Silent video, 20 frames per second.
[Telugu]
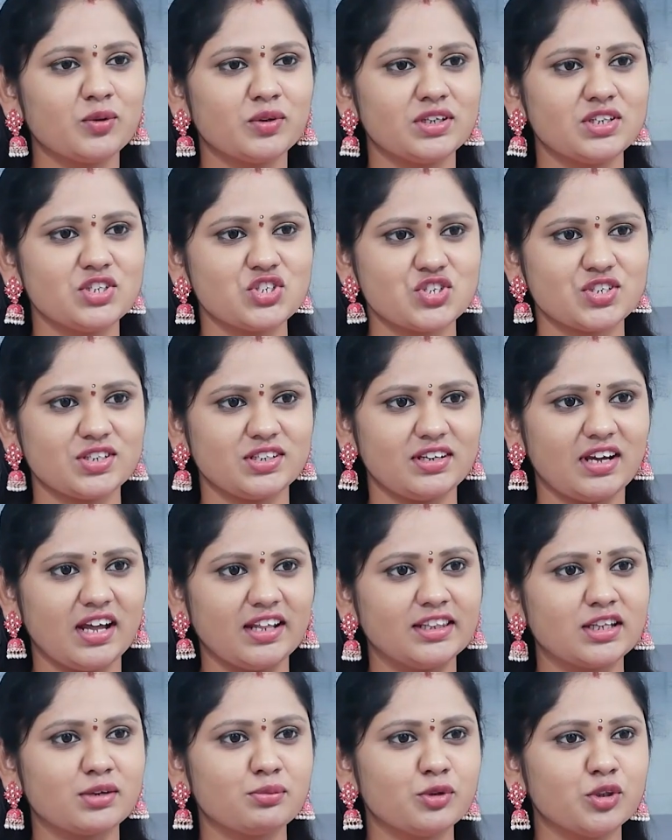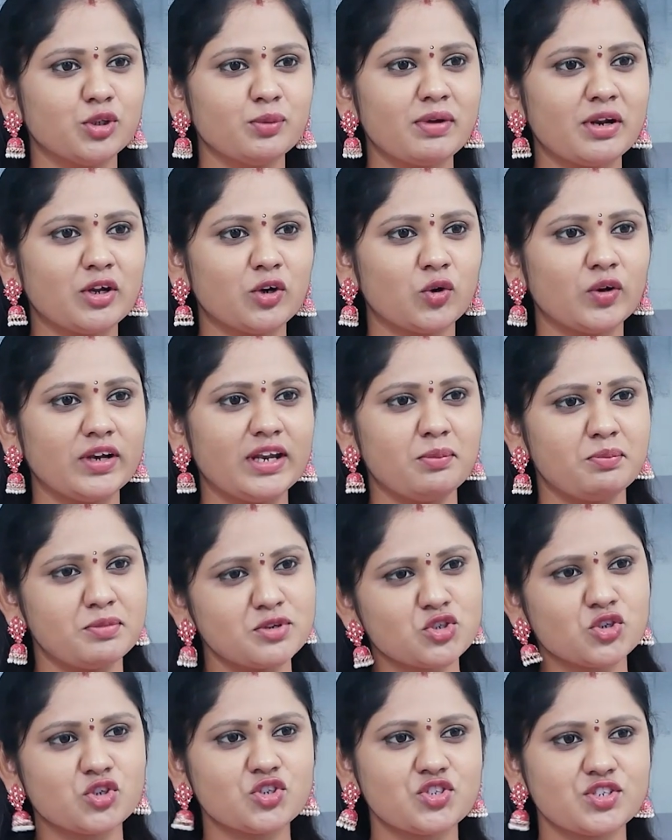గురించి అంతకుముందు మనం కొన్ని
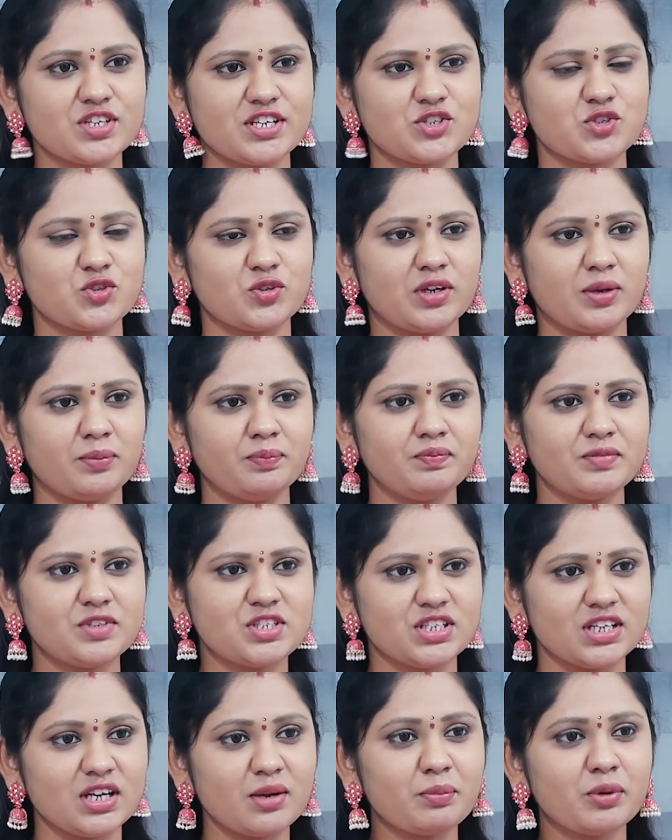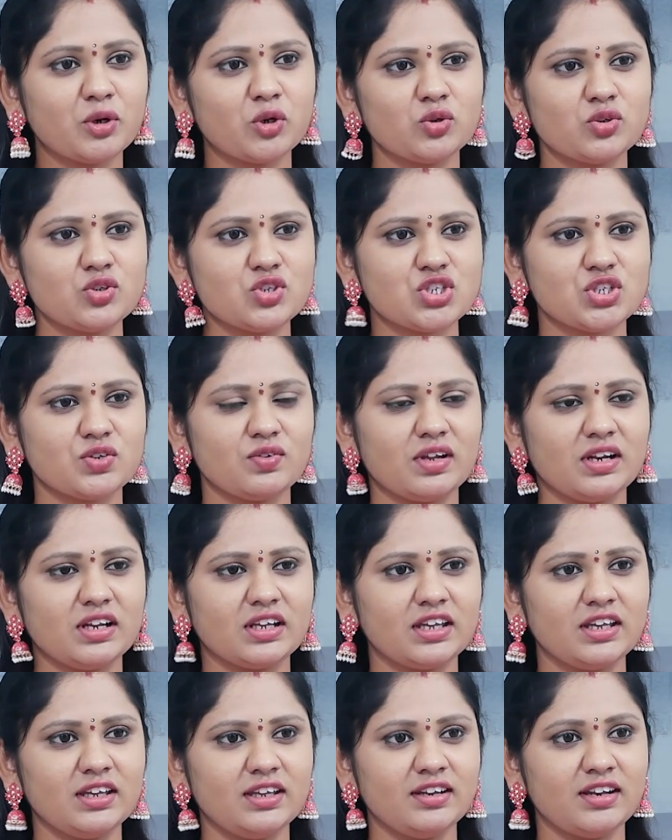ఎపిసోడ్స్ చేస్తున్నాం చిన్నప్పటి నుంచి
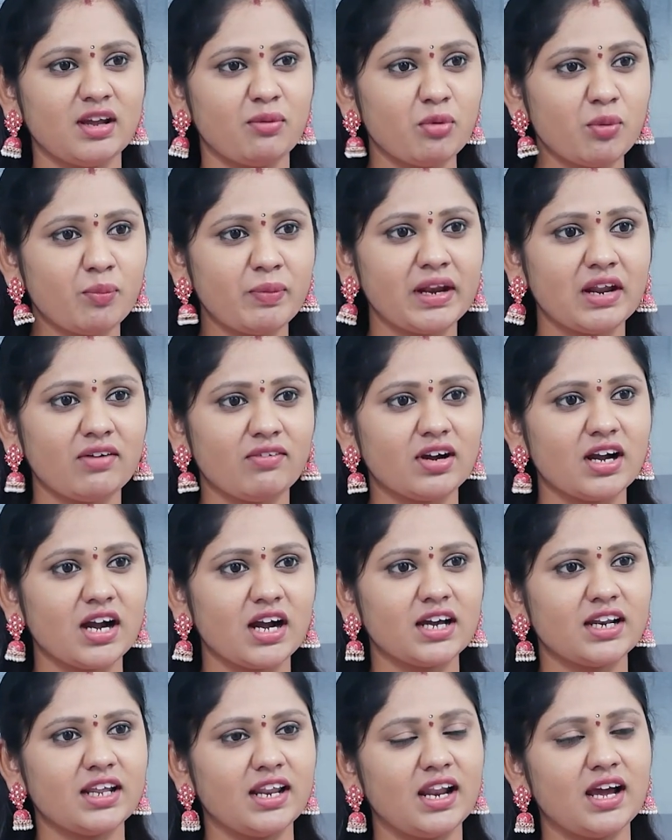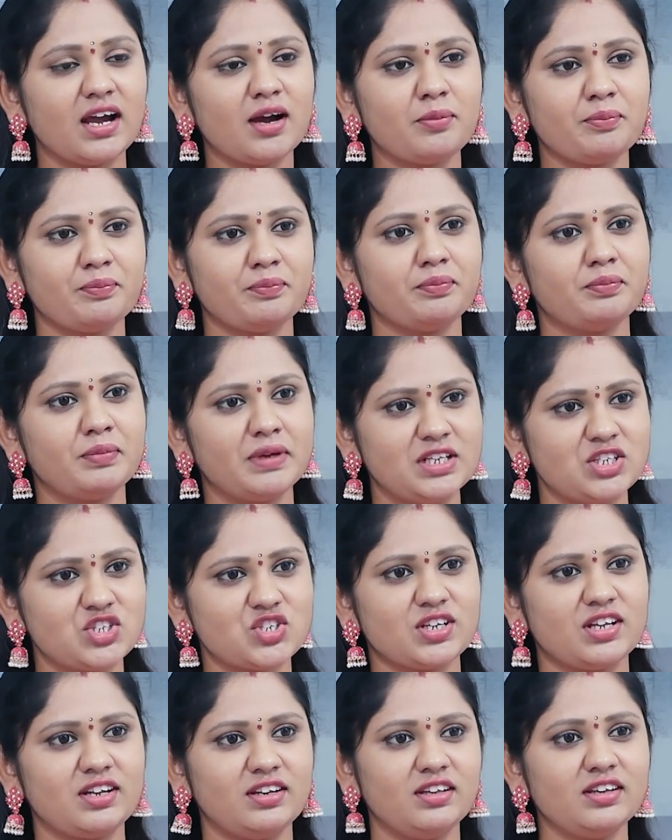వాళ్ళకి డబ్బు పైన అవగాహన ఎలా
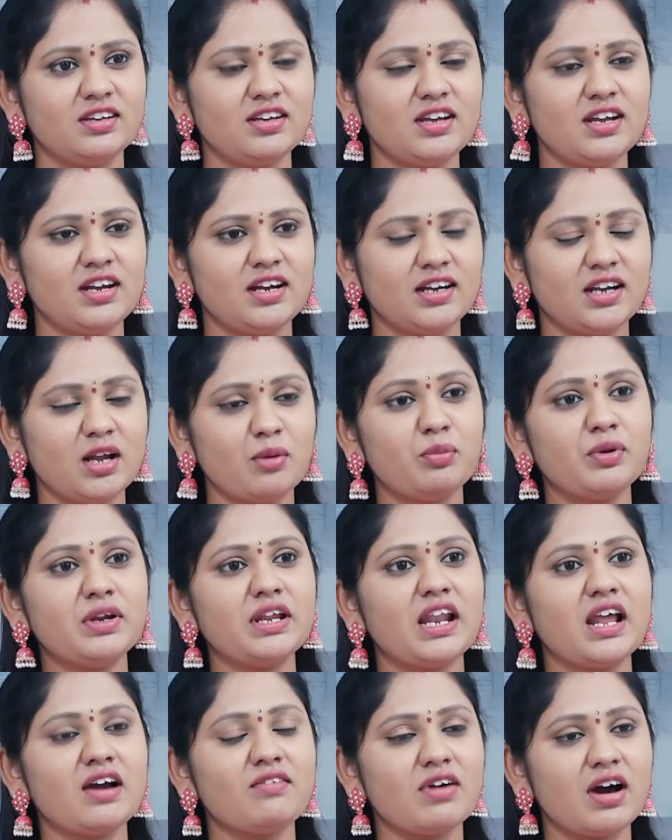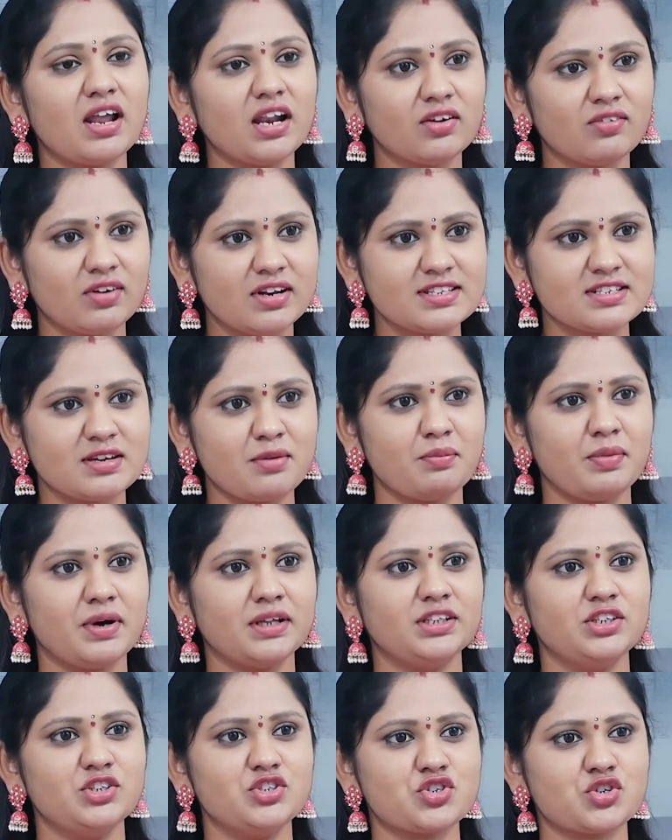పెంచాలి డబ్బుని ఎలా వాళ్ళకి వాళ్ళు
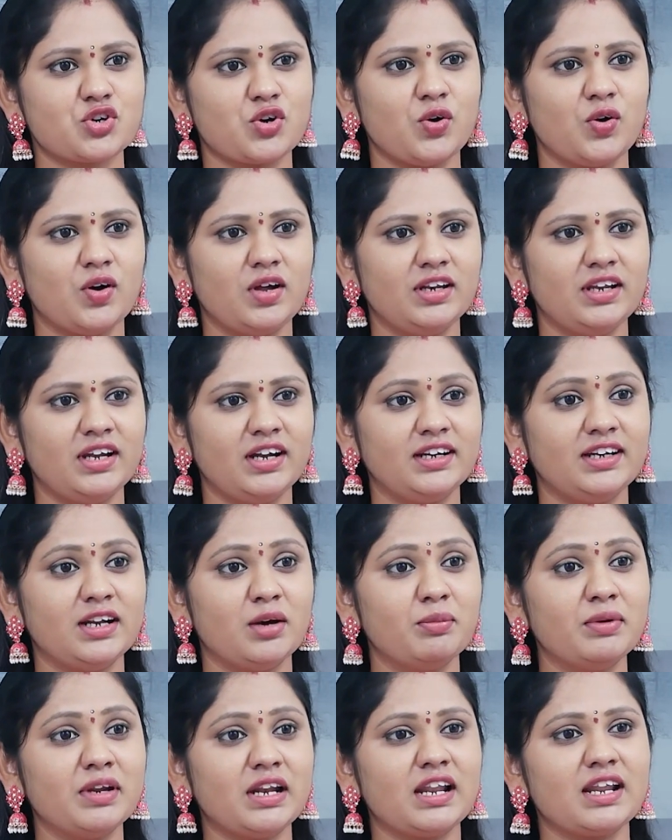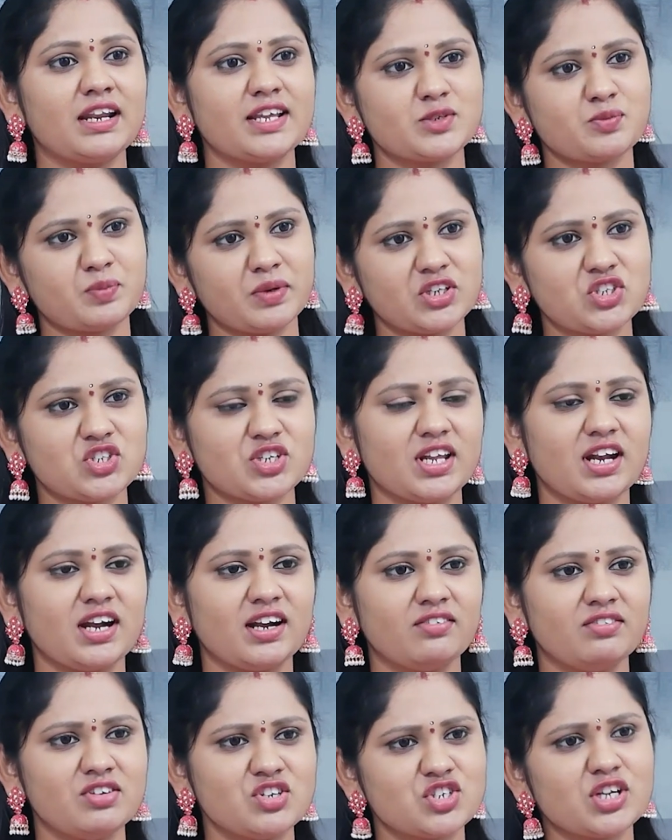సంపాదించుకోవాలి అండ్ డబ్బుని ఎలా రెస్పెక్ట్
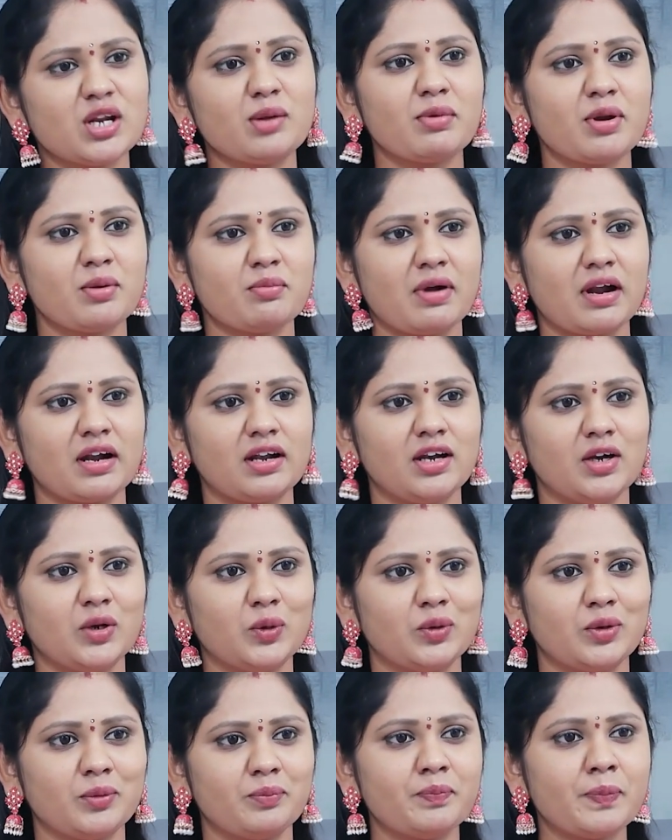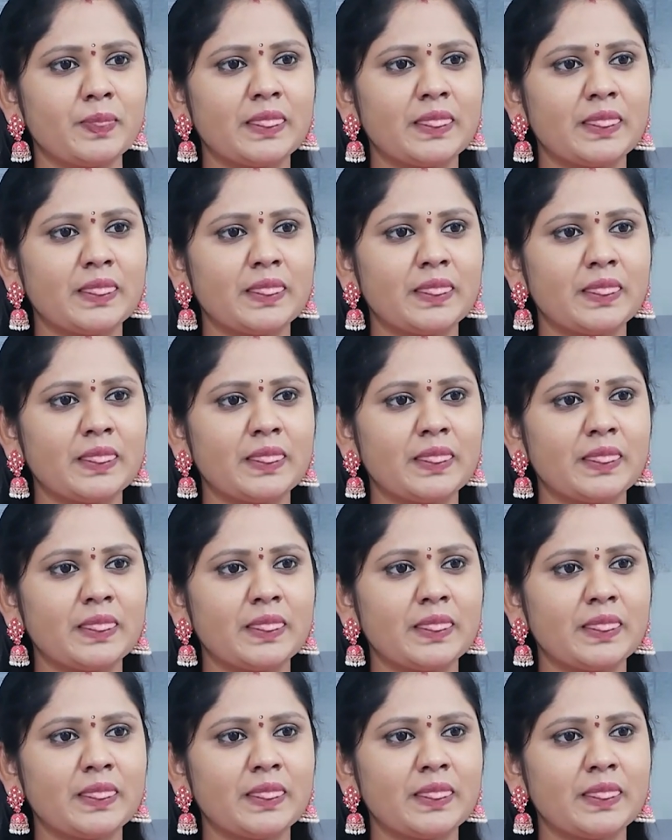చేయాలన్న విషయాలు మనం మాట్లాడుకున్నాం